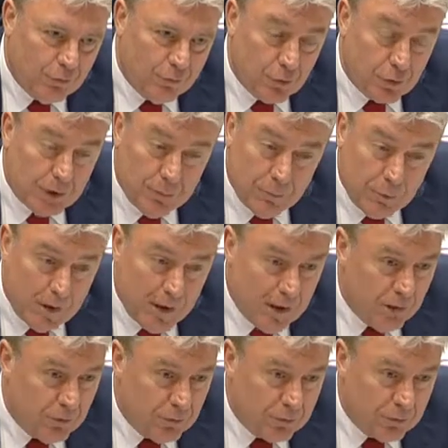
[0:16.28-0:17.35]

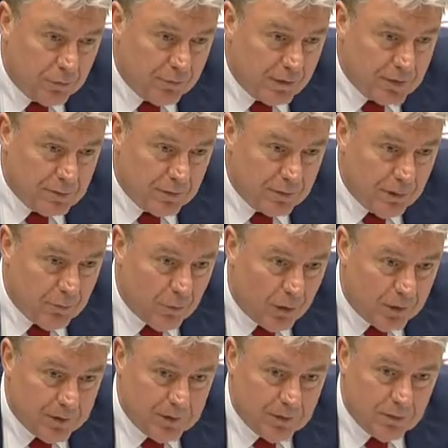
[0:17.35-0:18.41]
vocabulaire, notre façon
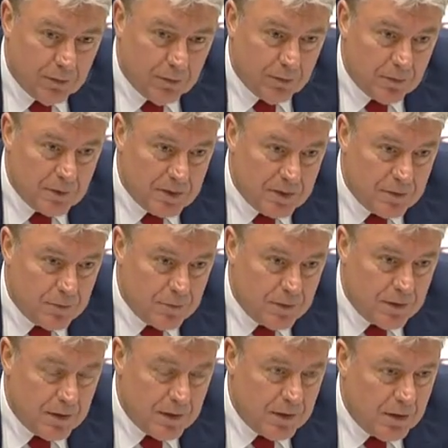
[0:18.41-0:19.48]
d'aborder ces
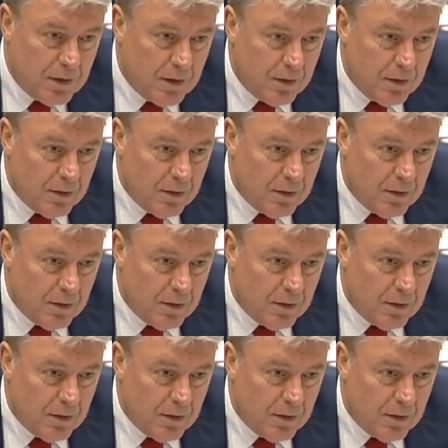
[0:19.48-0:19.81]
sujets.